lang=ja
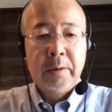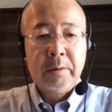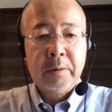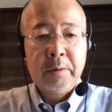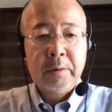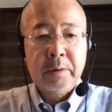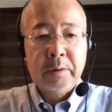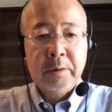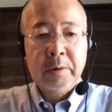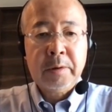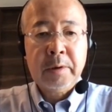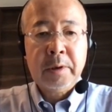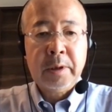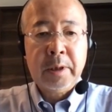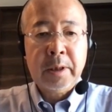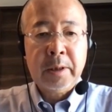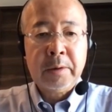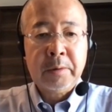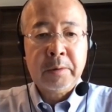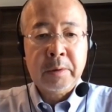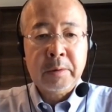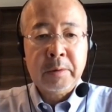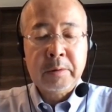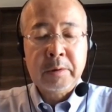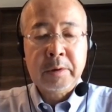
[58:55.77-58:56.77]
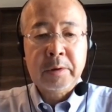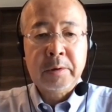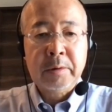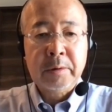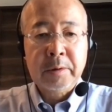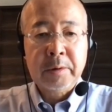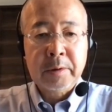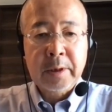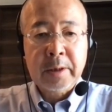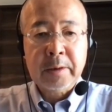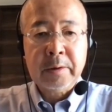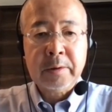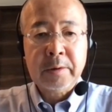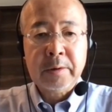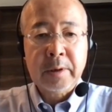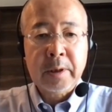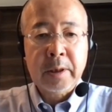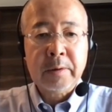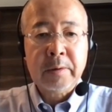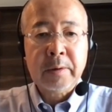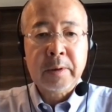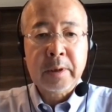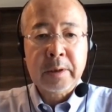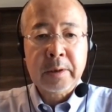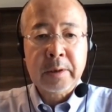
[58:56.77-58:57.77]
強い抑止のスタンスが
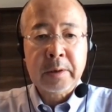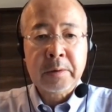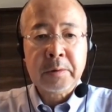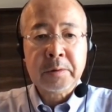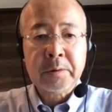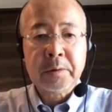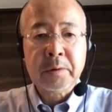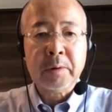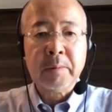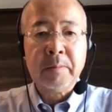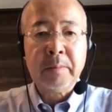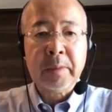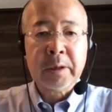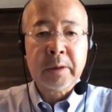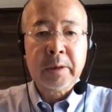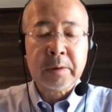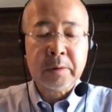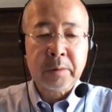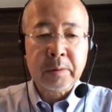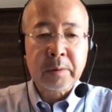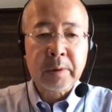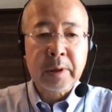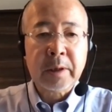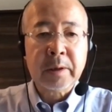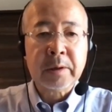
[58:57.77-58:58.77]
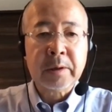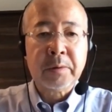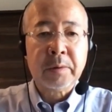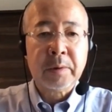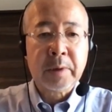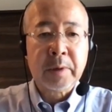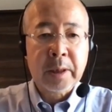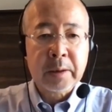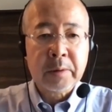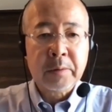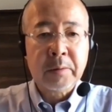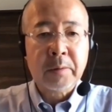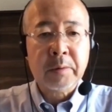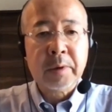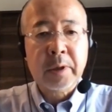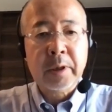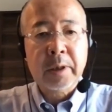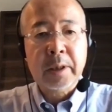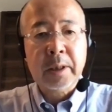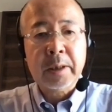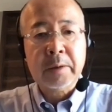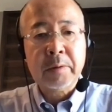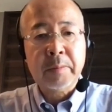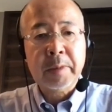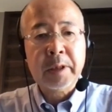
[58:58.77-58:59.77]
あるからこそ、またそこからその外交
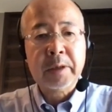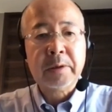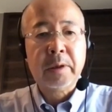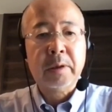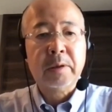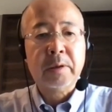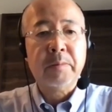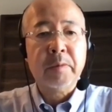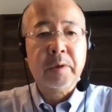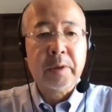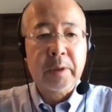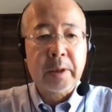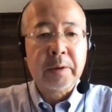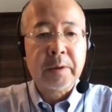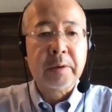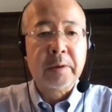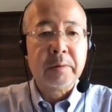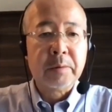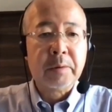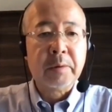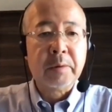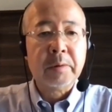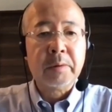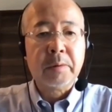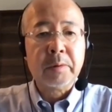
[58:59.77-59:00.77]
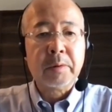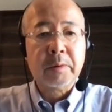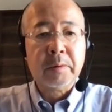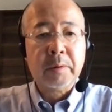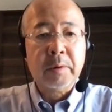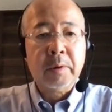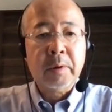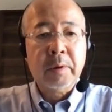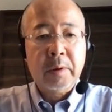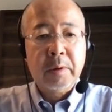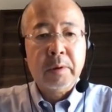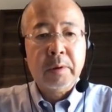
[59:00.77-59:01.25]
でメッセージも出せるということ